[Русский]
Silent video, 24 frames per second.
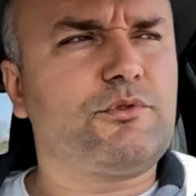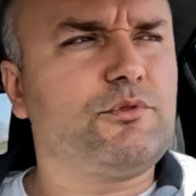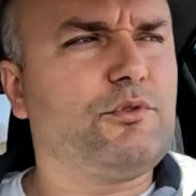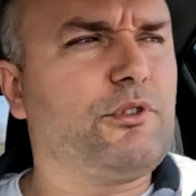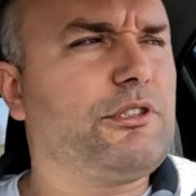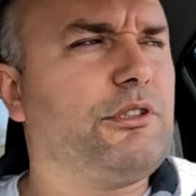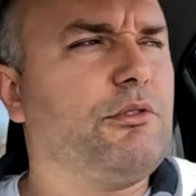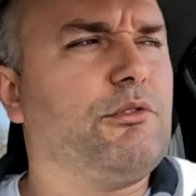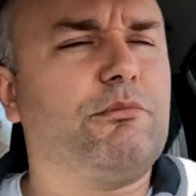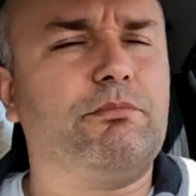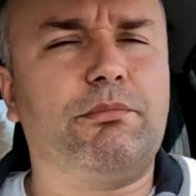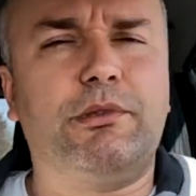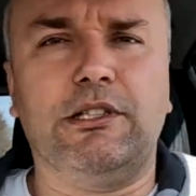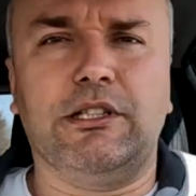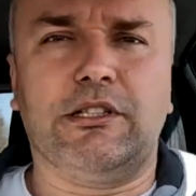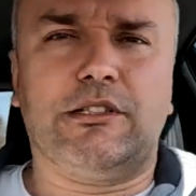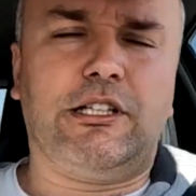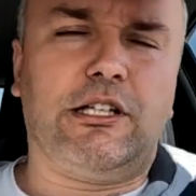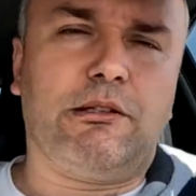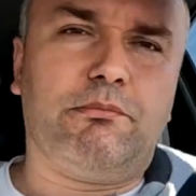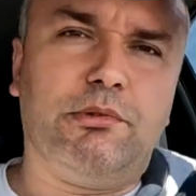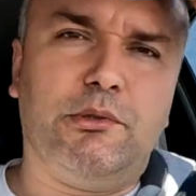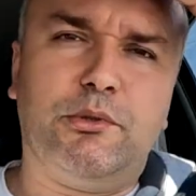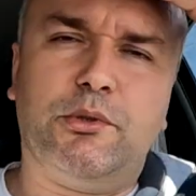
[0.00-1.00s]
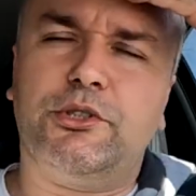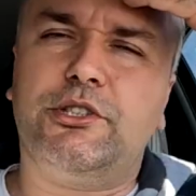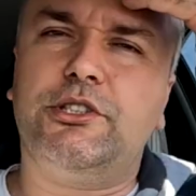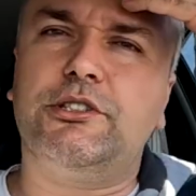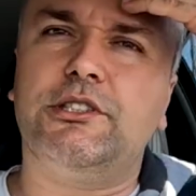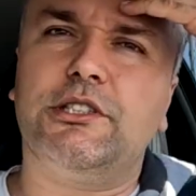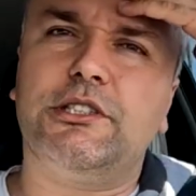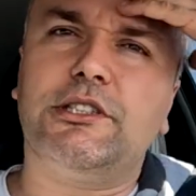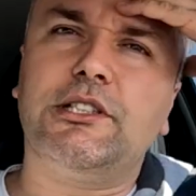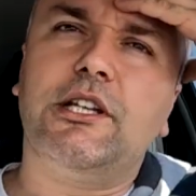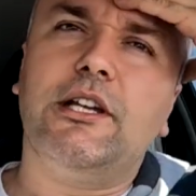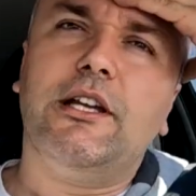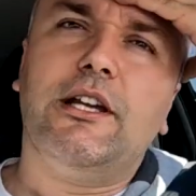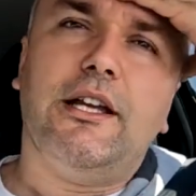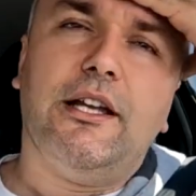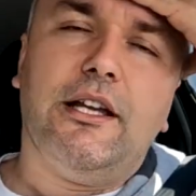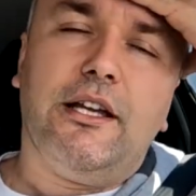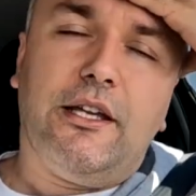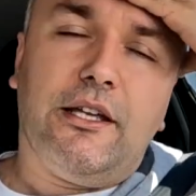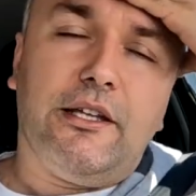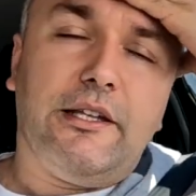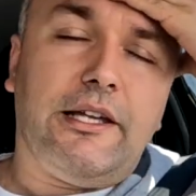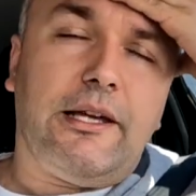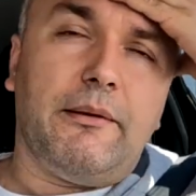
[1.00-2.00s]
ну это вот было так получилось,
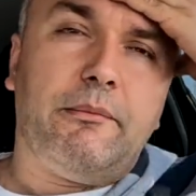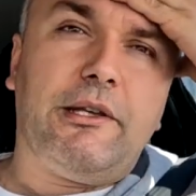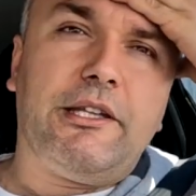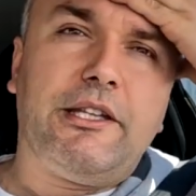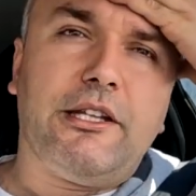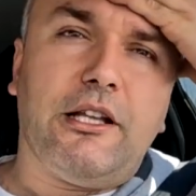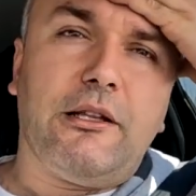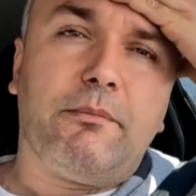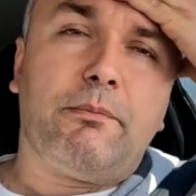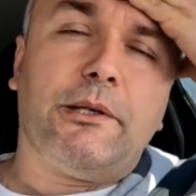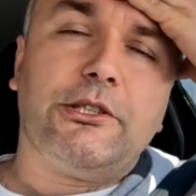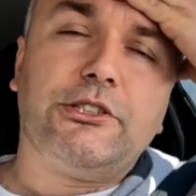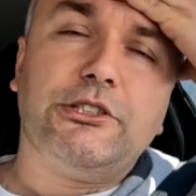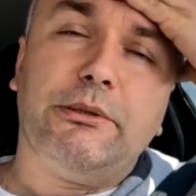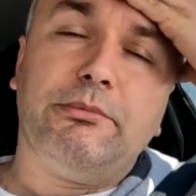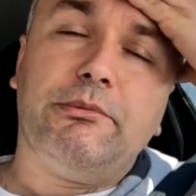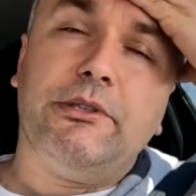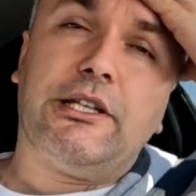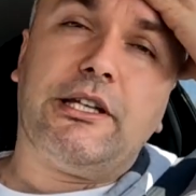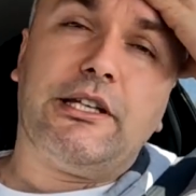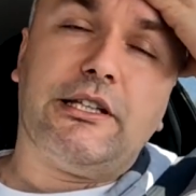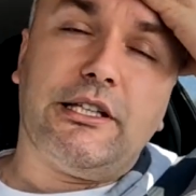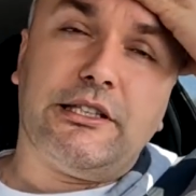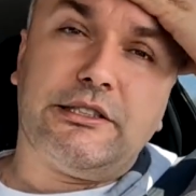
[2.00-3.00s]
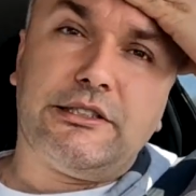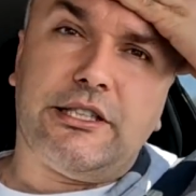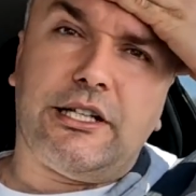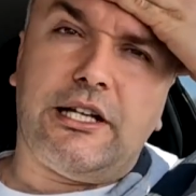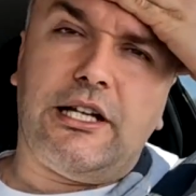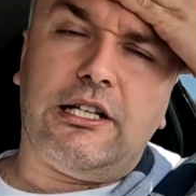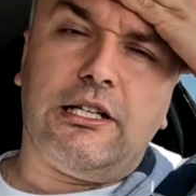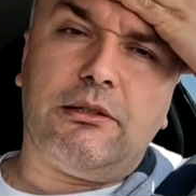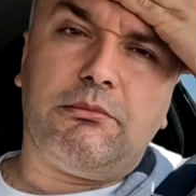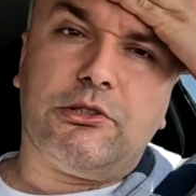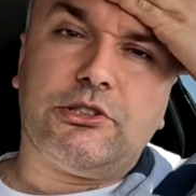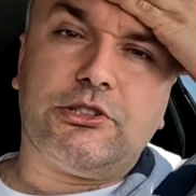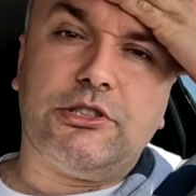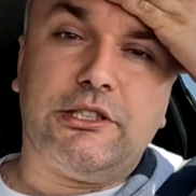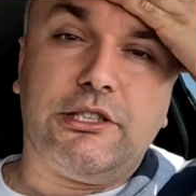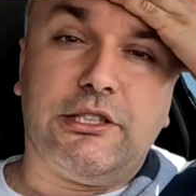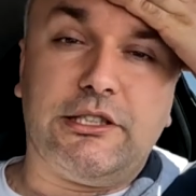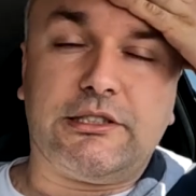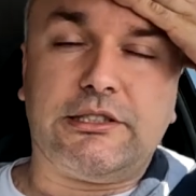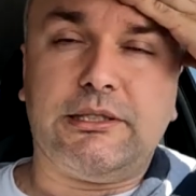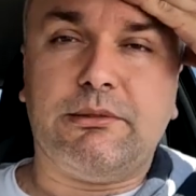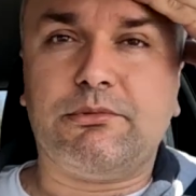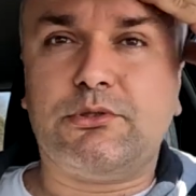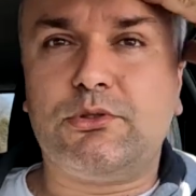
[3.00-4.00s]
я менял подшипники на стиральной
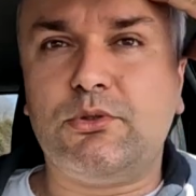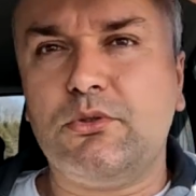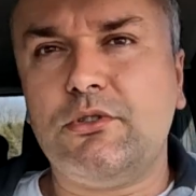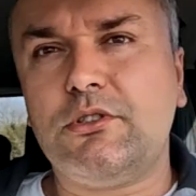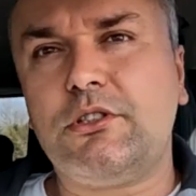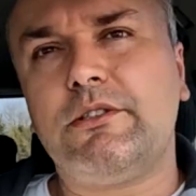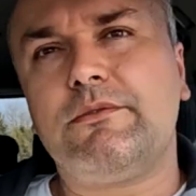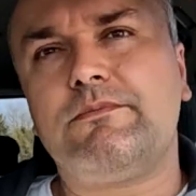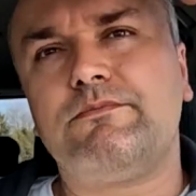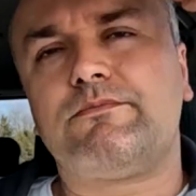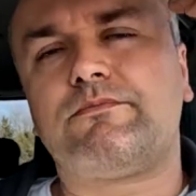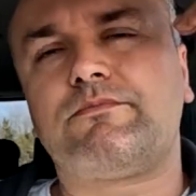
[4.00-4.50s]
машинке Samsung,